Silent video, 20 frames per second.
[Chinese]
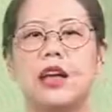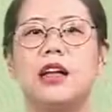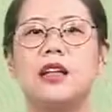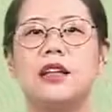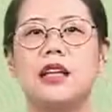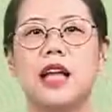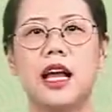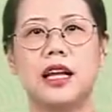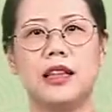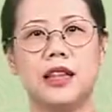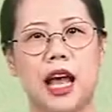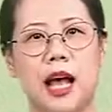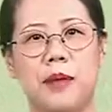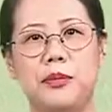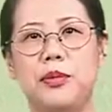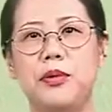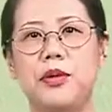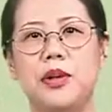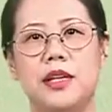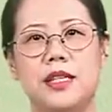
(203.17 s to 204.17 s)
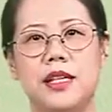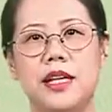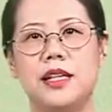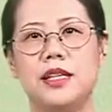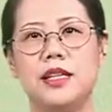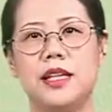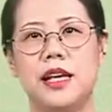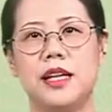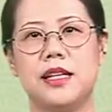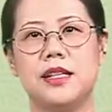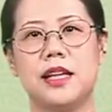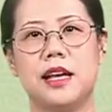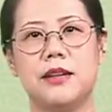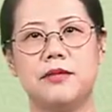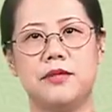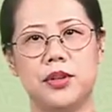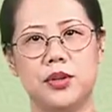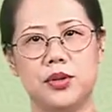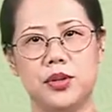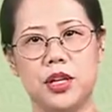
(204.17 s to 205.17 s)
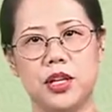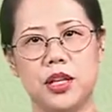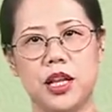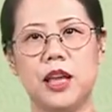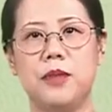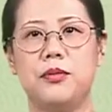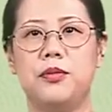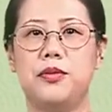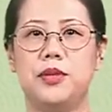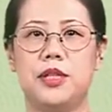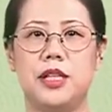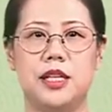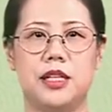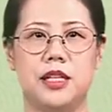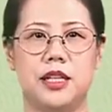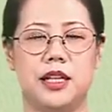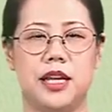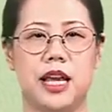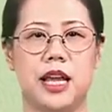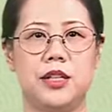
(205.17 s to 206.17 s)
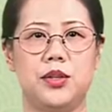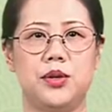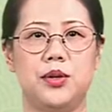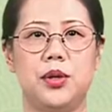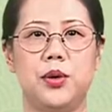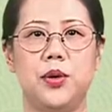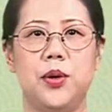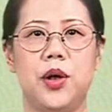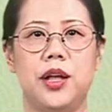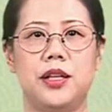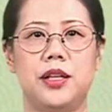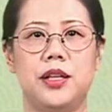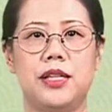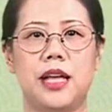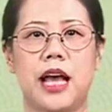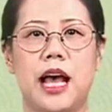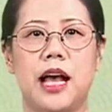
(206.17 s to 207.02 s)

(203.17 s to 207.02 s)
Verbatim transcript: 它打破了先前在文学内部进行研究的框架，